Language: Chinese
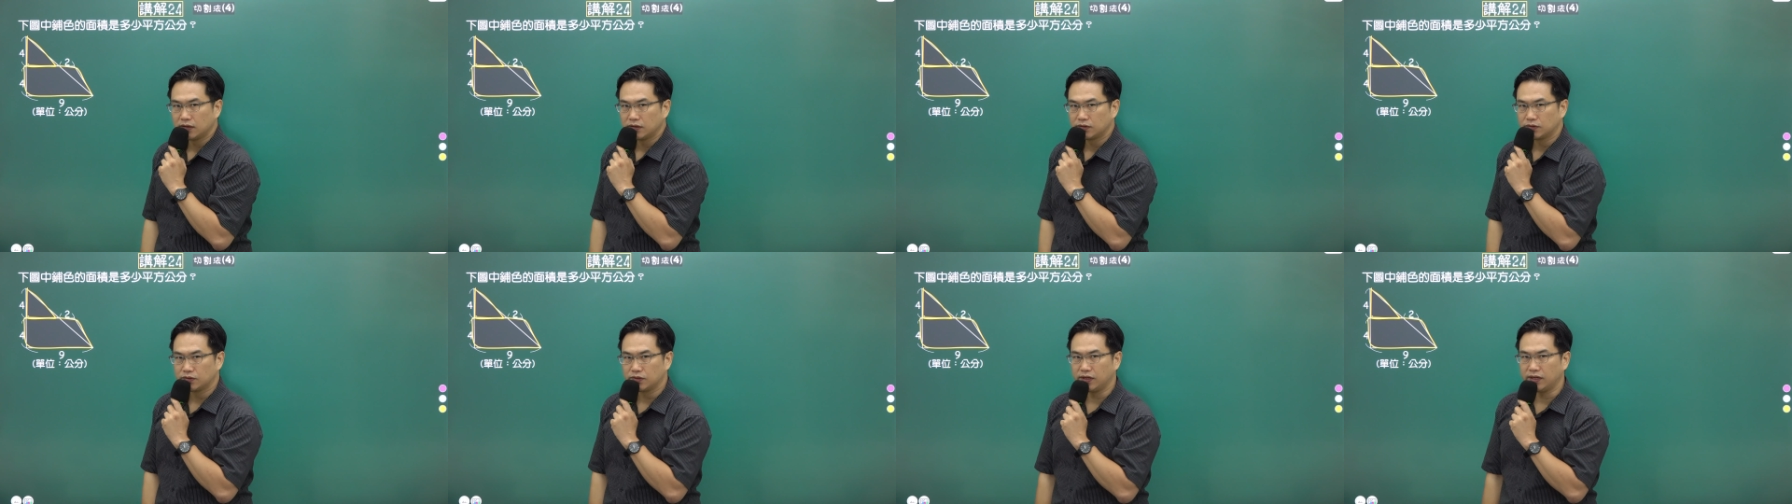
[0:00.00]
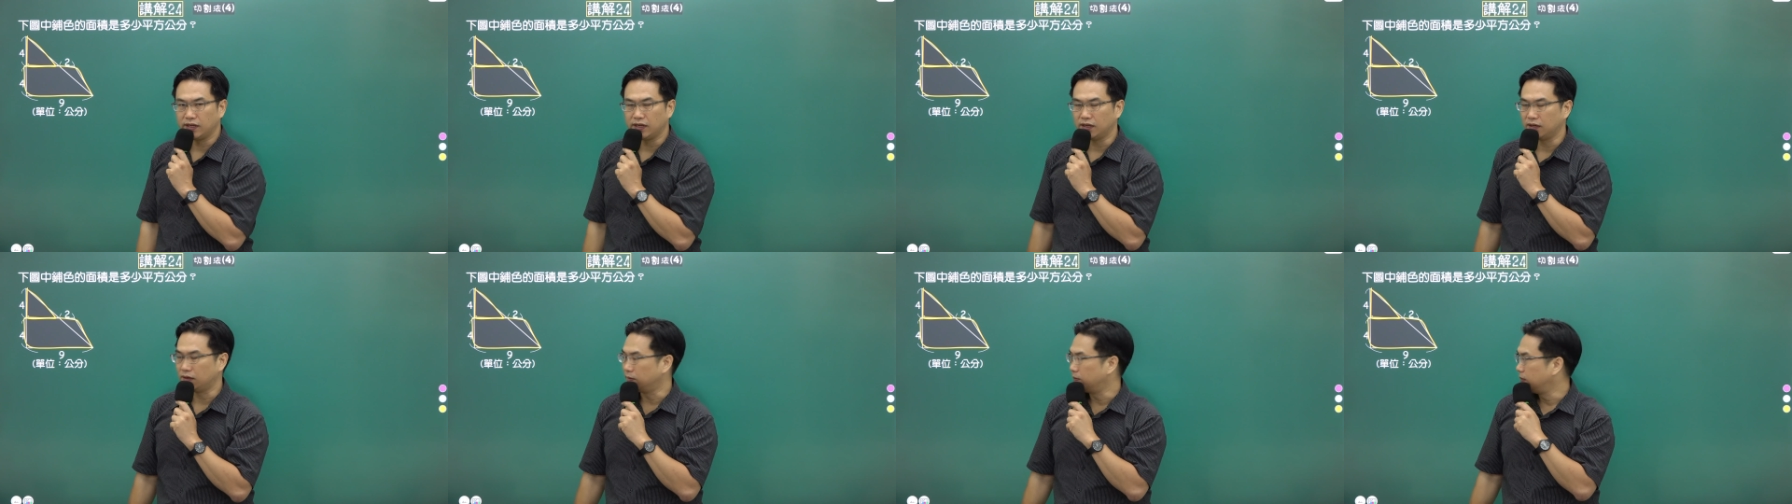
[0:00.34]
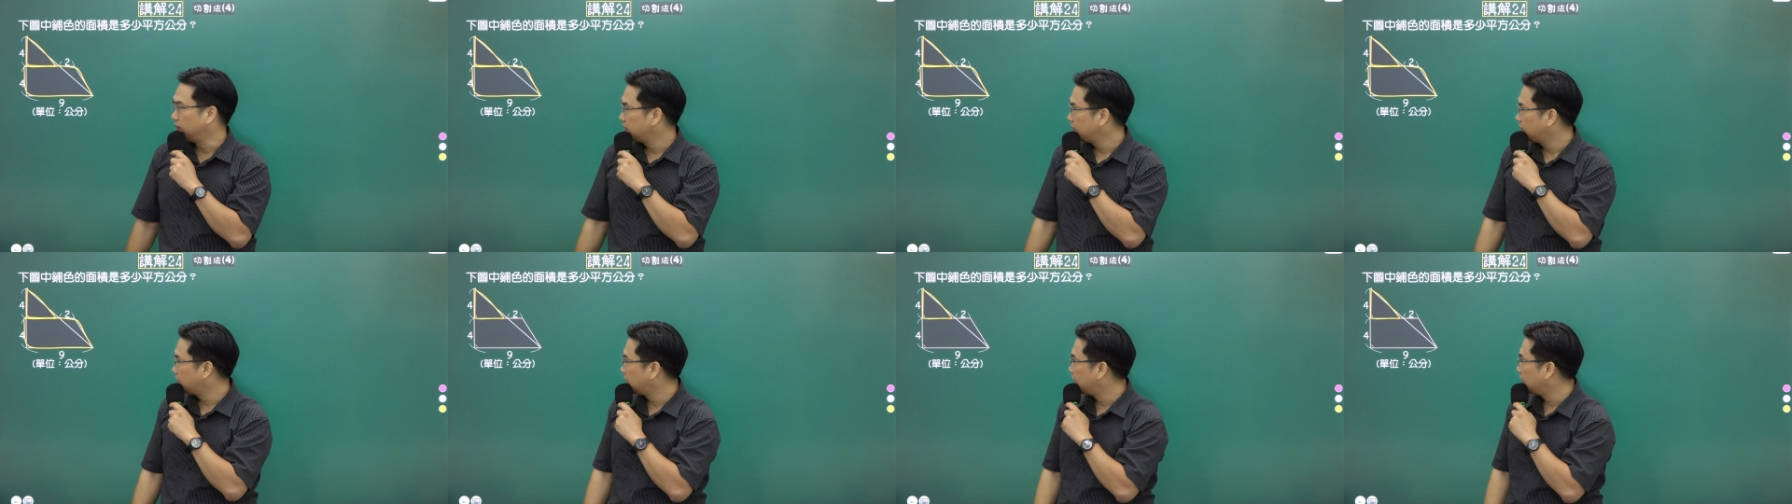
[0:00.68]
所以呢我
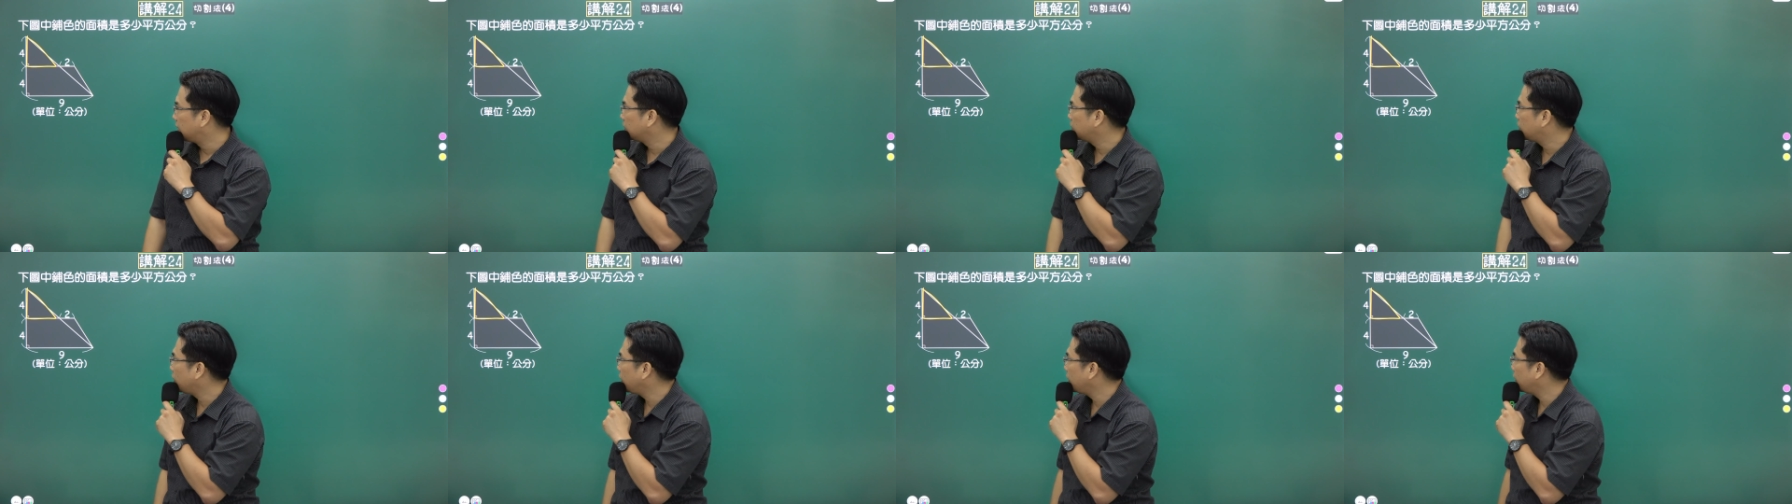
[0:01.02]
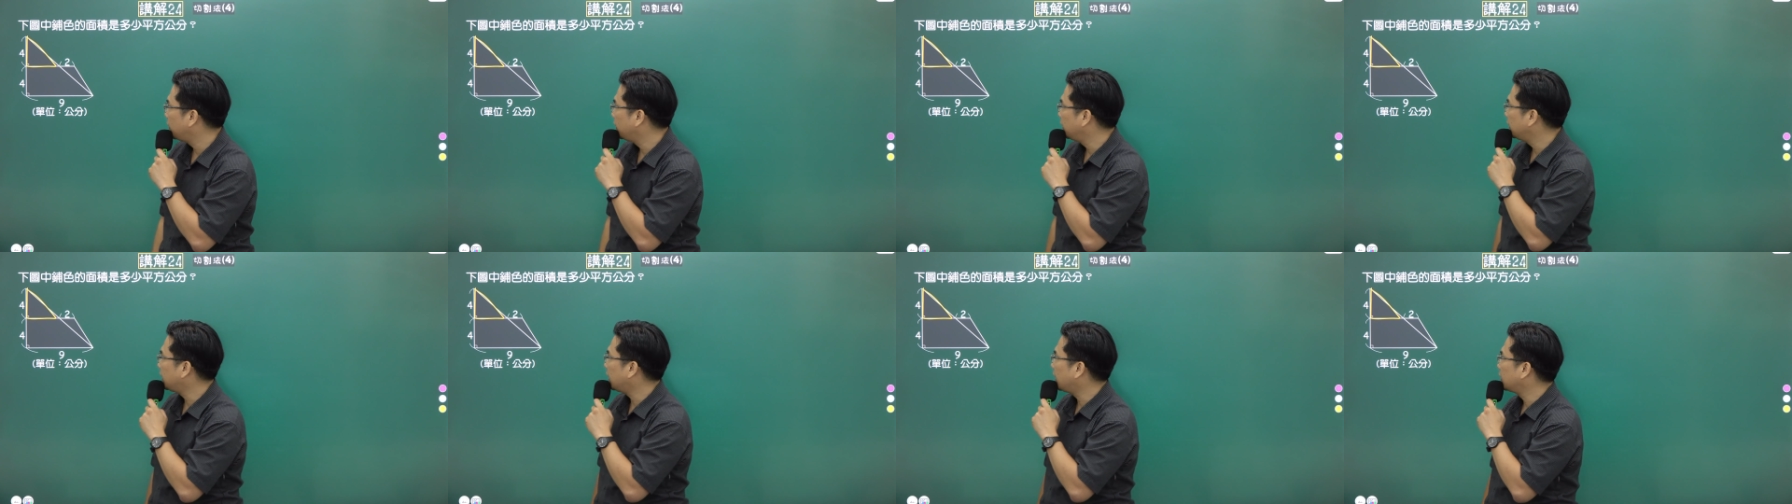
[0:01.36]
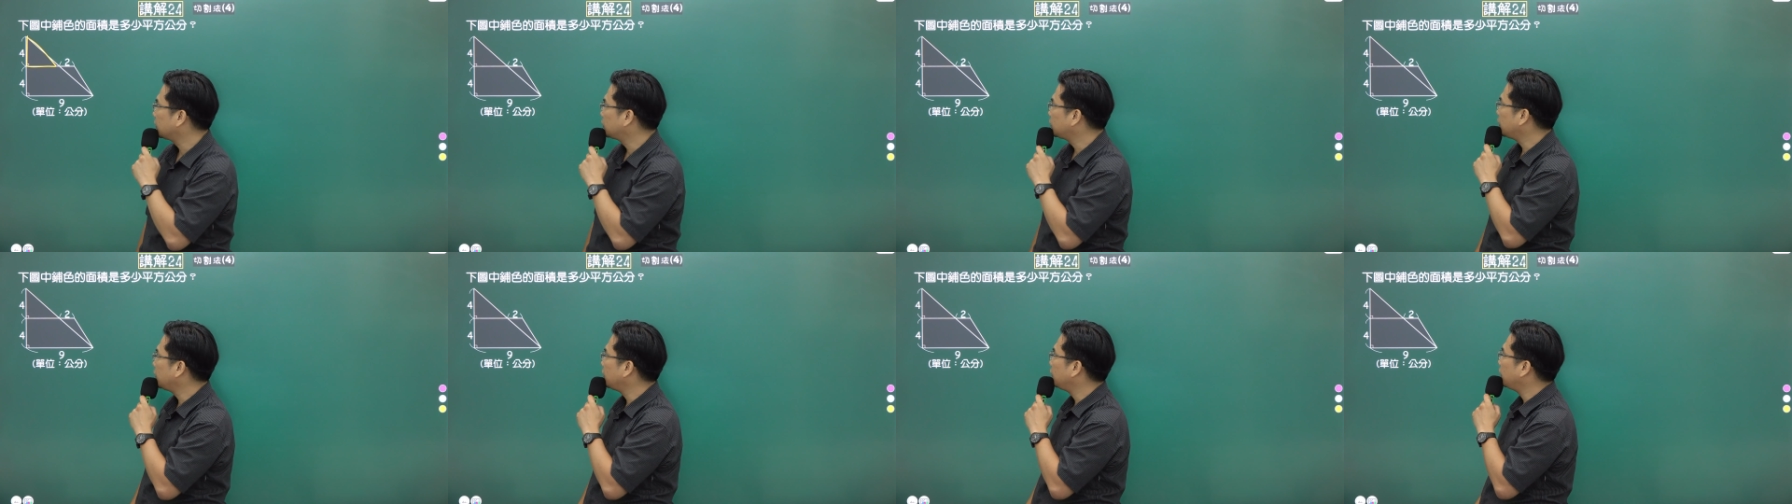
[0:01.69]
们只能退回
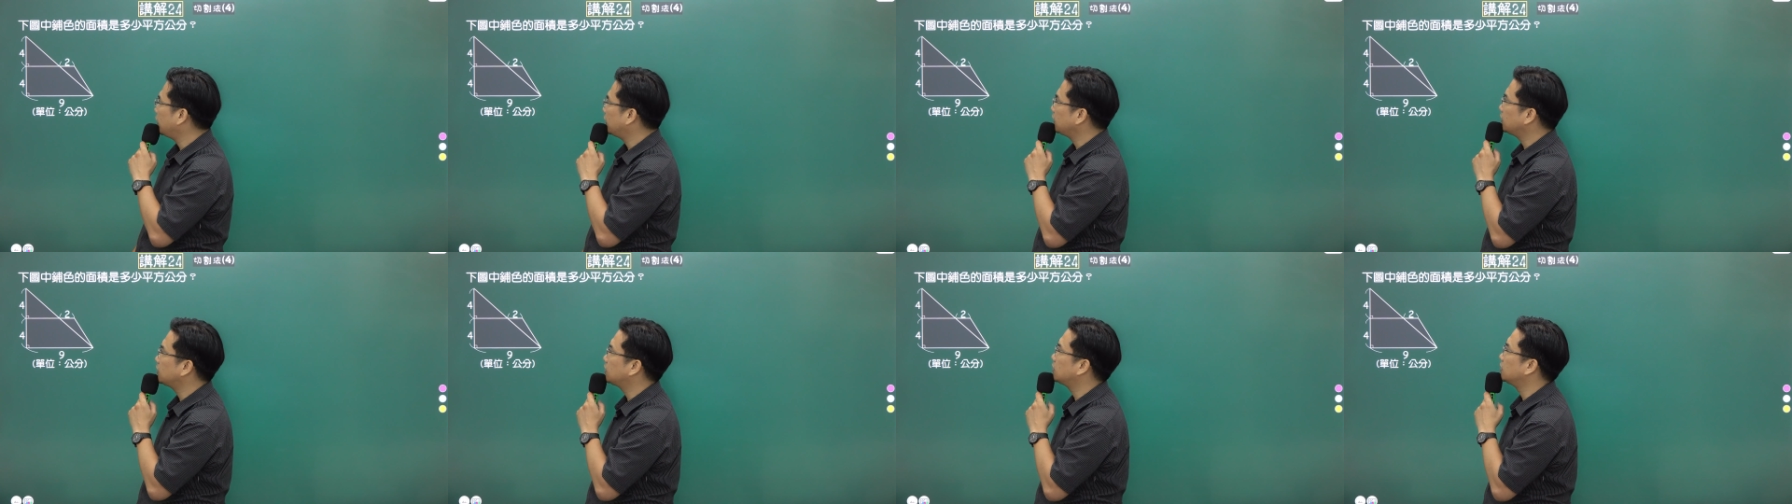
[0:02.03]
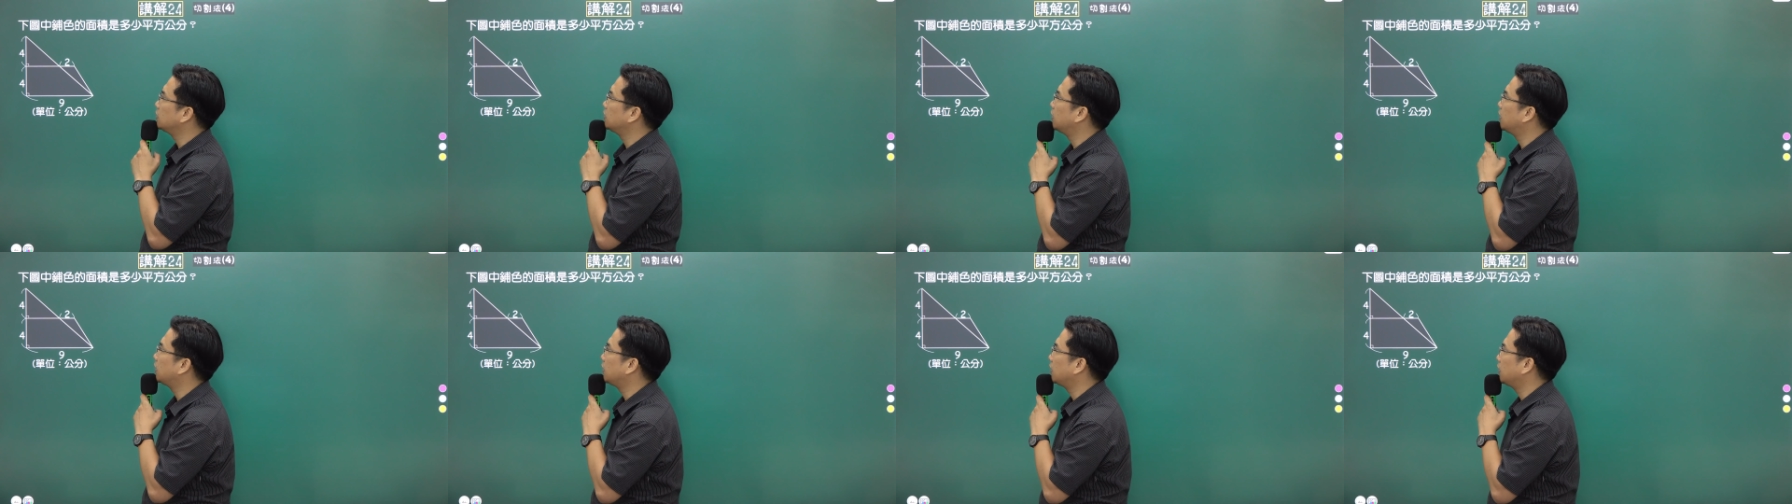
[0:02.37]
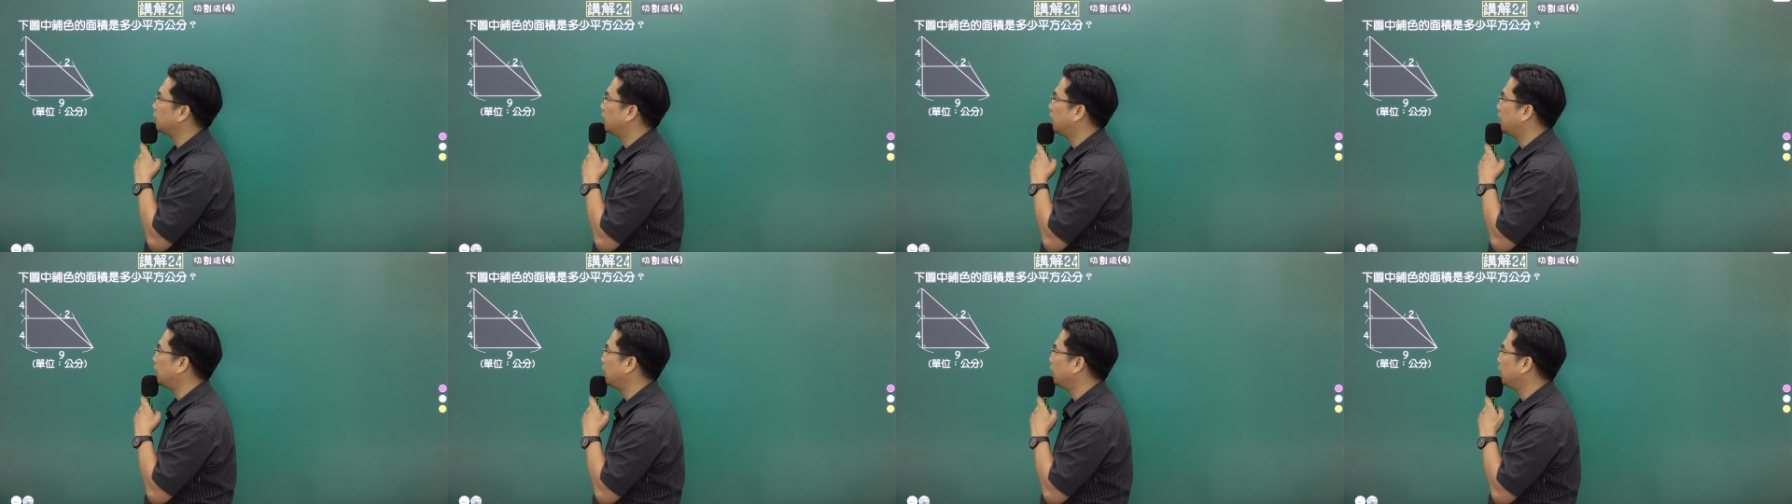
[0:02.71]
到最原始的
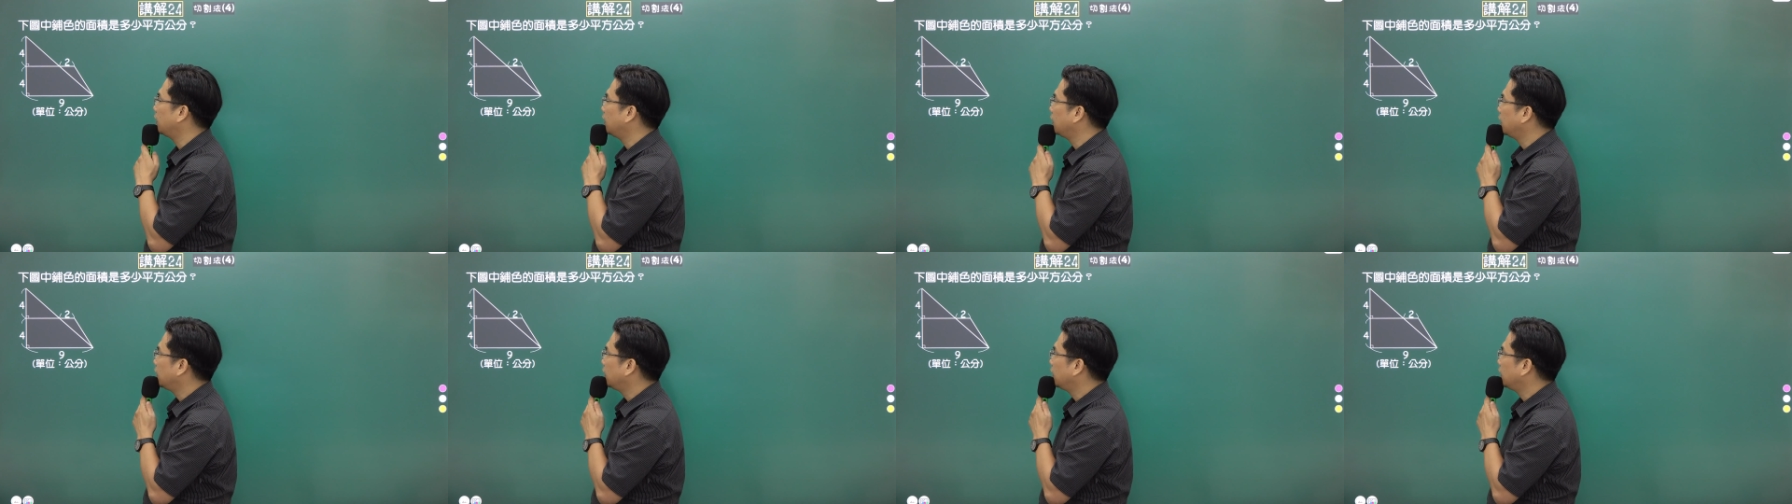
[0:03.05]
啊，